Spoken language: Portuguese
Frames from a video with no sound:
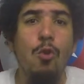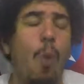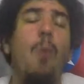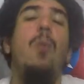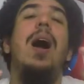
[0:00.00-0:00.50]

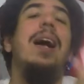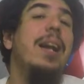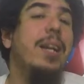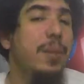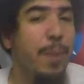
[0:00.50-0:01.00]
como a
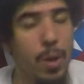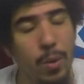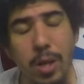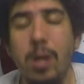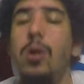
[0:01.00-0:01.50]
grande
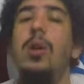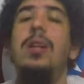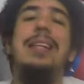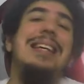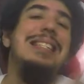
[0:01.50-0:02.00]
maioria
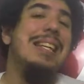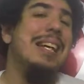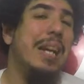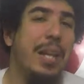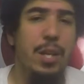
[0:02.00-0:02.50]
das
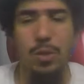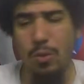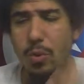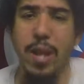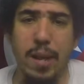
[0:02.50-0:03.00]
HQs
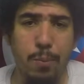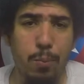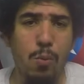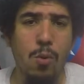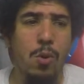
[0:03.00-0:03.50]
do
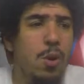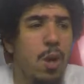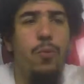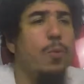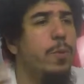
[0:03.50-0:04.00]
Deadpool. É
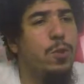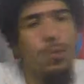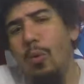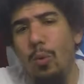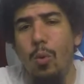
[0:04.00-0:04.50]
um filme
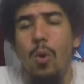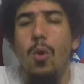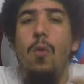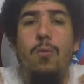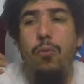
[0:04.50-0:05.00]
solto.
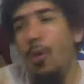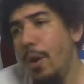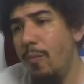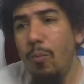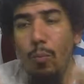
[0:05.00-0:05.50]

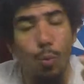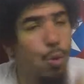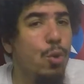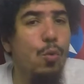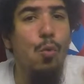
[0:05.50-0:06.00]
Foi
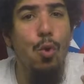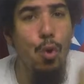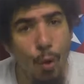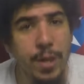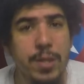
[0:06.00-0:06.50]
muito
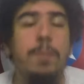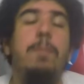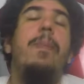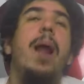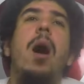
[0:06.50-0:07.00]
culhões
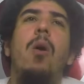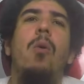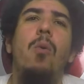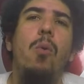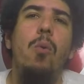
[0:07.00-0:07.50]
para
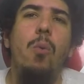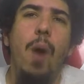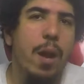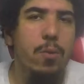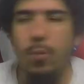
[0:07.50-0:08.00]
o
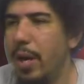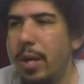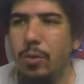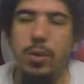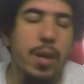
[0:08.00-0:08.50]
Ryan
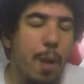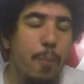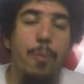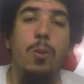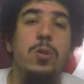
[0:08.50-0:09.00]
Reynolds e a,
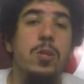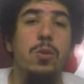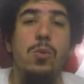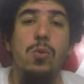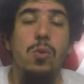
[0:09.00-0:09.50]

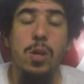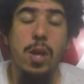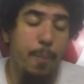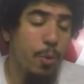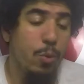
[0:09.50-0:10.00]
produção, e
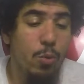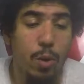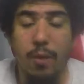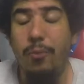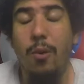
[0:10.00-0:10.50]
a
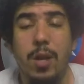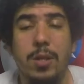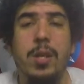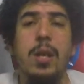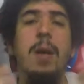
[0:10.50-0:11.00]
produtora da
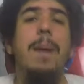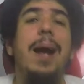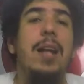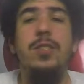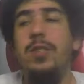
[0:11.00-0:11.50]
Fox
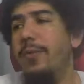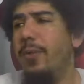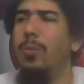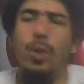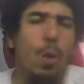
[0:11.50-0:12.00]
pegar e dizer:
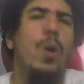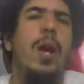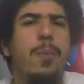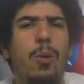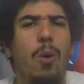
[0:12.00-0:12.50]
vamos botar o
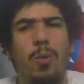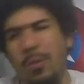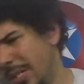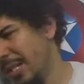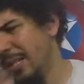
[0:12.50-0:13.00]
cable
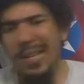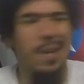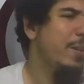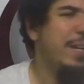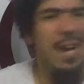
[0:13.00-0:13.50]
logo.
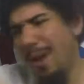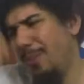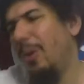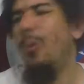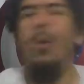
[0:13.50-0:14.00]
Nada tá de cara
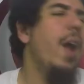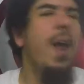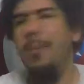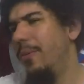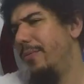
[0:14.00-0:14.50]
botar o
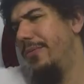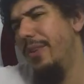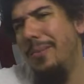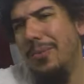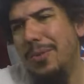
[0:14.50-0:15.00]
cable,
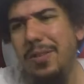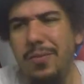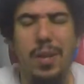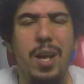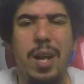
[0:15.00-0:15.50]
vamos se
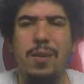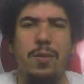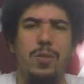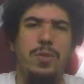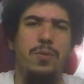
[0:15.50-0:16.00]
vir aí que
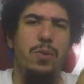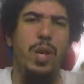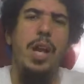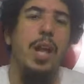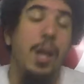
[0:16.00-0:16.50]
vocês vão
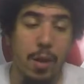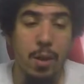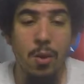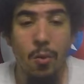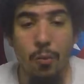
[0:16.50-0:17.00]
querer.
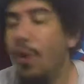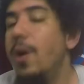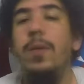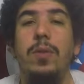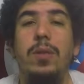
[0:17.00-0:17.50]

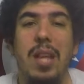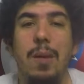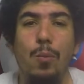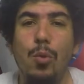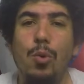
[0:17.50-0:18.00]
Foi ter
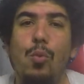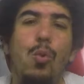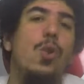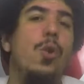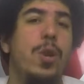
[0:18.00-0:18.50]
muito
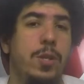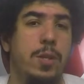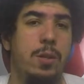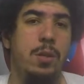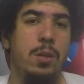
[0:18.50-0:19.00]

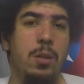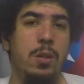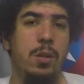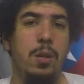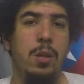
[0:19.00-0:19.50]
culhões.
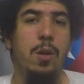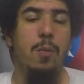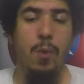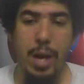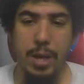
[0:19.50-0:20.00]

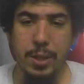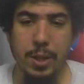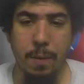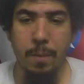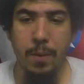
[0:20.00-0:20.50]
Porque
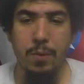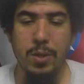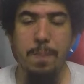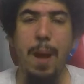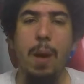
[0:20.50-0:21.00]
assim,
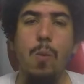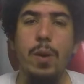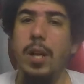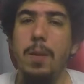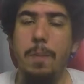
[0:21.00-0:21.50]
você pega um
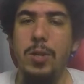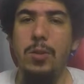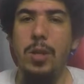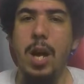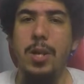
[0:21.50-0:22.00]
grande
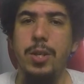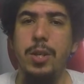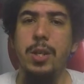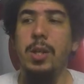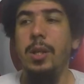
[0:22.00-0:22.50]
personagem
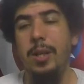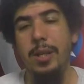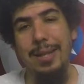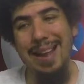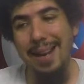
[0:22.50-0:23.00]
que
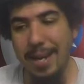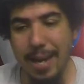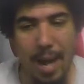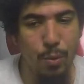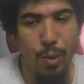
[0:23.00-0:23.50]
está
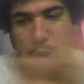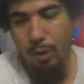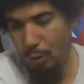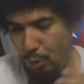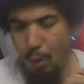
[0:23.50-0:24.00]
ligado em
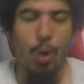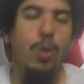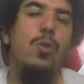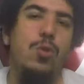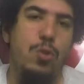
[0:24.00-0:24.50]

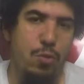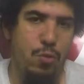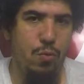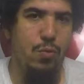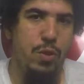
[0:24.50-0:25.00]

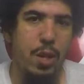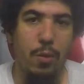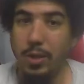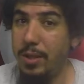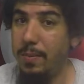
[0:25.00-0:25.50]
todos os
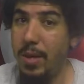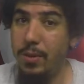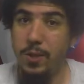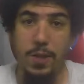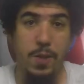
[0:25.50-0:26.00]

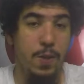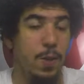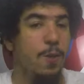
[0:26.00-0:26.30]
acontecimentos que